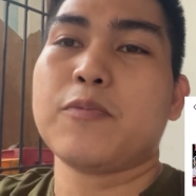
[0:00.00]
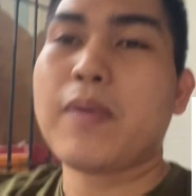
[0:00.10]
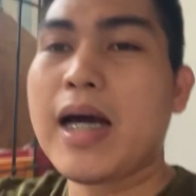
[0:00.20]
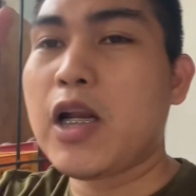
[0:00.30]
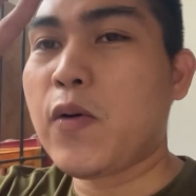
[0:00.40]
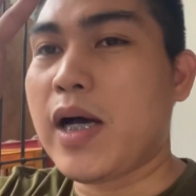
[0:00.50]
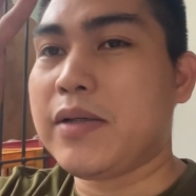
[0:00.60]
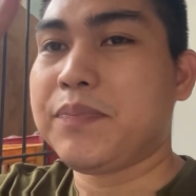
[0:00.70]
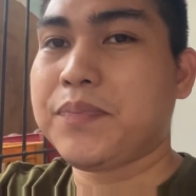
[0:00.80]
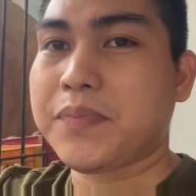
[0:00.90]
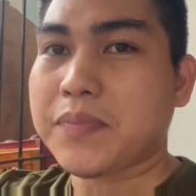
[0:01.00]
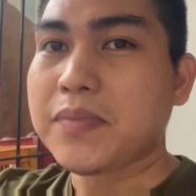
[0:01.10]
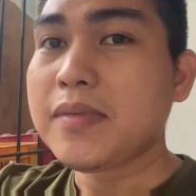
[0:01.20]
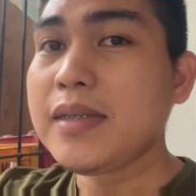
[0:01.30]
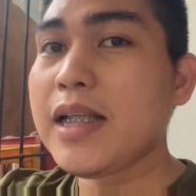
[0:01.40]
Pangalawa,
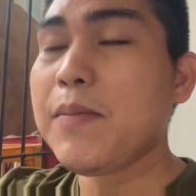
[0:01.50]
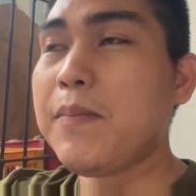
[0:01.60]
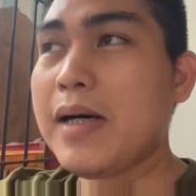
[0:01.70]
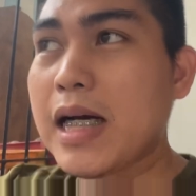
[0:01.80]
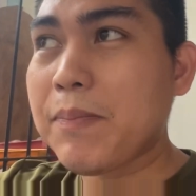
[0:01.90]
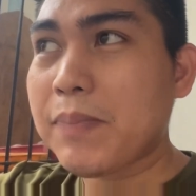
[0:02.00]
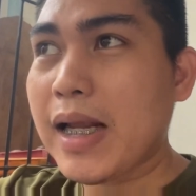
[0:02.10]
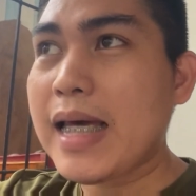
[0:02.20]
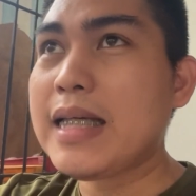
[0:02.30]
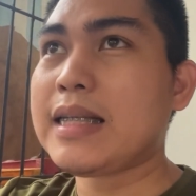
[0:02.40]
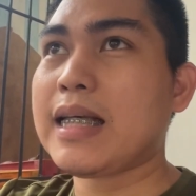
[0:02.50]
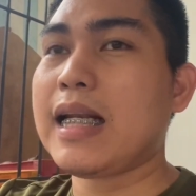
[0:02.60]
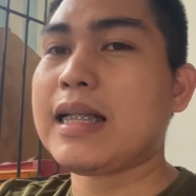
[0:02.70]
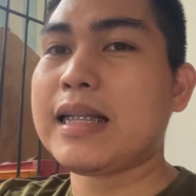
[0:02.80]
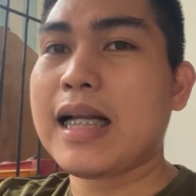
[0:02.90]
mag-apply sa
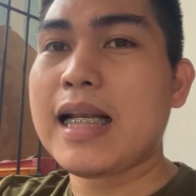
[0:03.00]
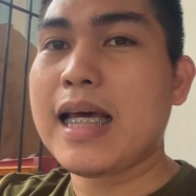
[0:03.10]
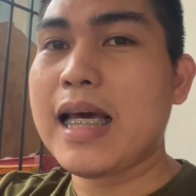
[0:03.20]
lateral